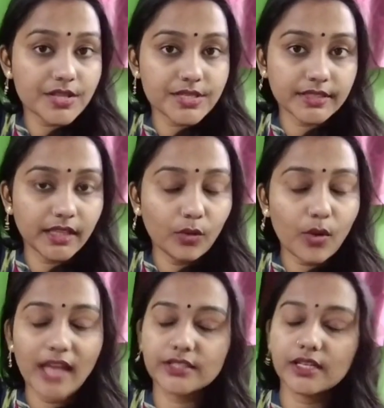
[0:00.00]
कर सकते
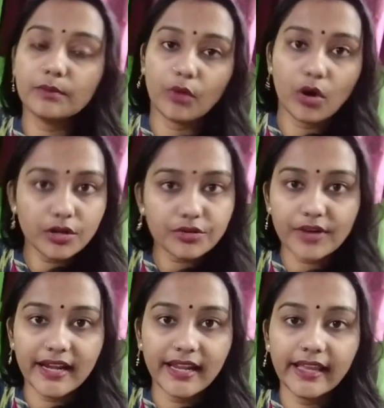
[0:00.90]
हो आजकल बहुत
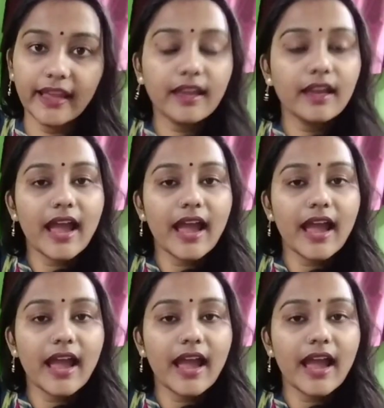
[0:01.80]
ट्रेंडिंग है